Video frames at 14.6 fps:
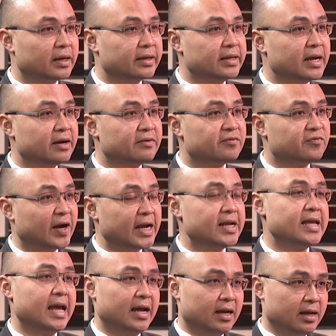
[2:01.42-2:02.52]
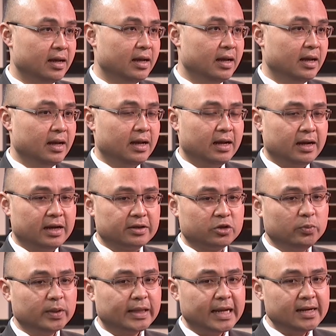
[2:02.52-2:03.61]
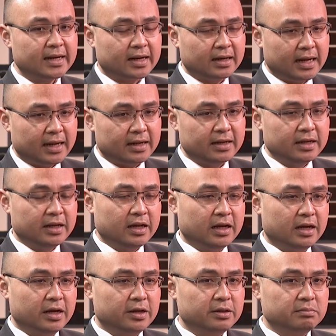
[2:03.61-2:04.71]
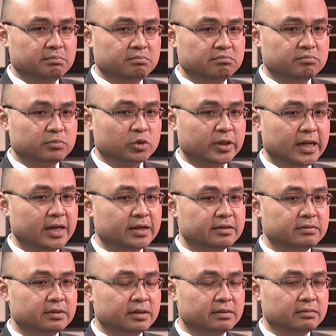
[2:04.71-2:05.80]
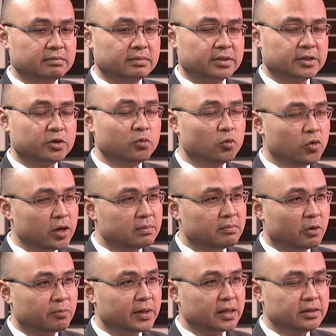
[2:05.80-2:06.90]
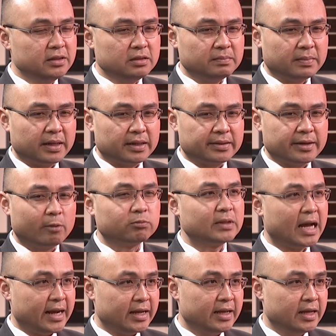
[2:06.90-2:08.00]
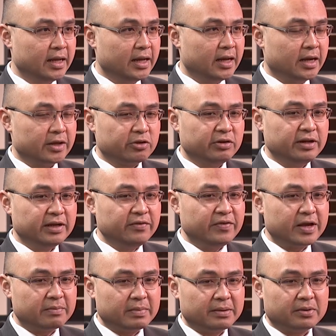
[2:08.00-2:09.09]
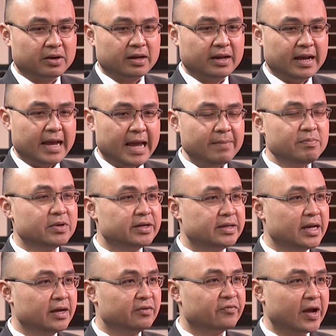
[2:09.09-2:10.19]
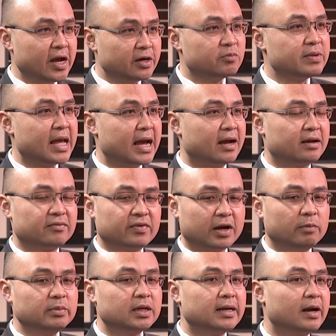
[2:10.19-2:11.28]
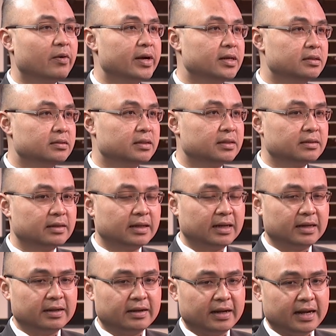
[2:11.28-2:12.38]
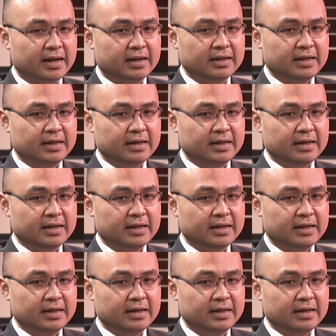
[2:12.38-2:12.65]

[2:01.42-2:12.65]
là người dân phải ở nhà uh, chúng ta thấy rằng là Ờ, có thể là ờ, Trung Quốc một đất nước mà độc tài cho nên cái việc mà gọi là ép người dân phải ở trong nhà và không được ra ngoài đường đó ờ,